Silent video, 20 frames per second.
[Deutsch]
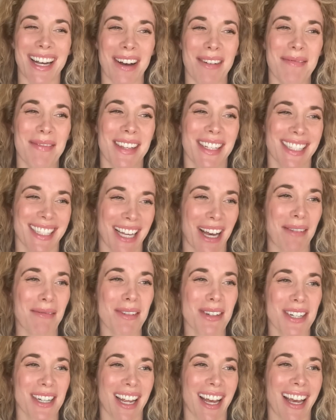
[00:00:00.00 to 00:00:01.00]
habe, dass
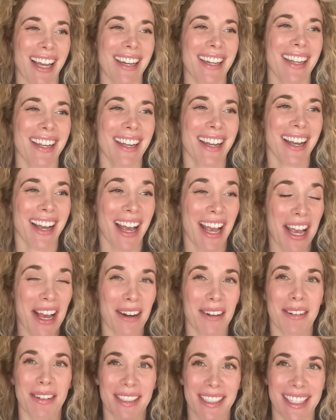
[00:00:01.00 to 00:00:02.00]
Rammstein,
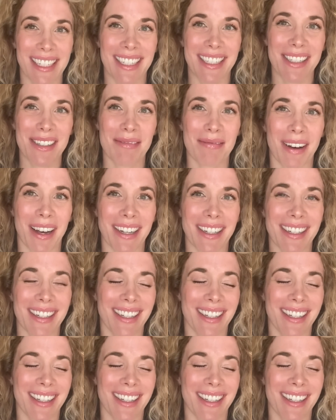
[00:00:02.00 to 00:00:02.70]
ergo Till Lindemann,